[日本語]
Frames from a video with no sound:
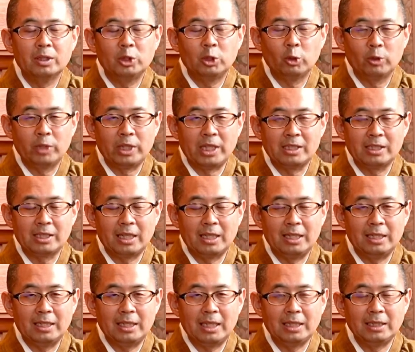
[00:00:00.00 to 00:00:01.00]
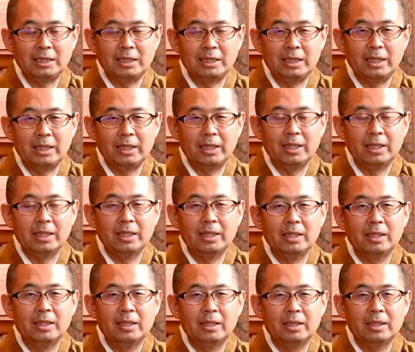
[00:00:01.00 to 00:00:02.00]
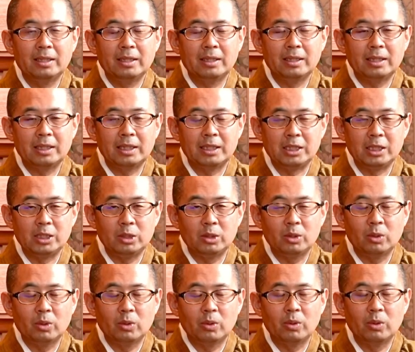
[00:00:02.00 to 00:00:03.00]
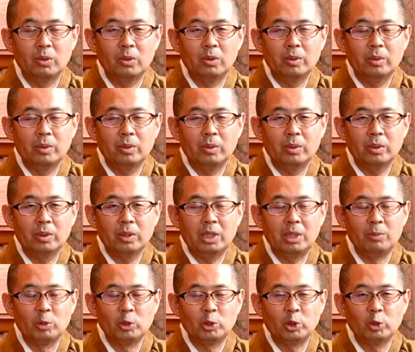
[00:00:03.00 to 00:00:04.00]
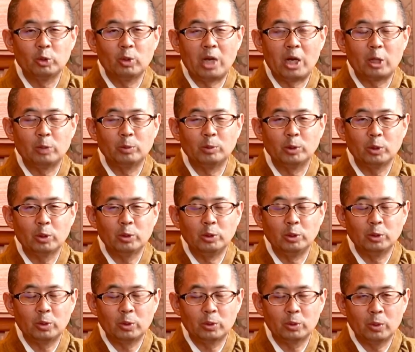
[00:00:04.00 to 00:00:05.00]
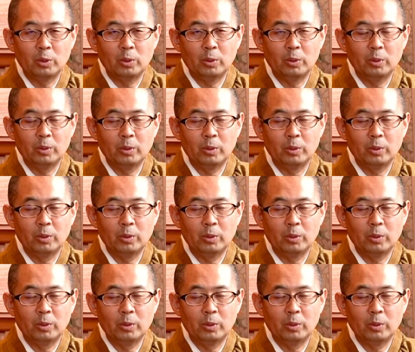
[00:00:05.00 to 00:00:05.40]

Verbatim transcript: 少年さんに対してきちんと気持ちを運ぶということ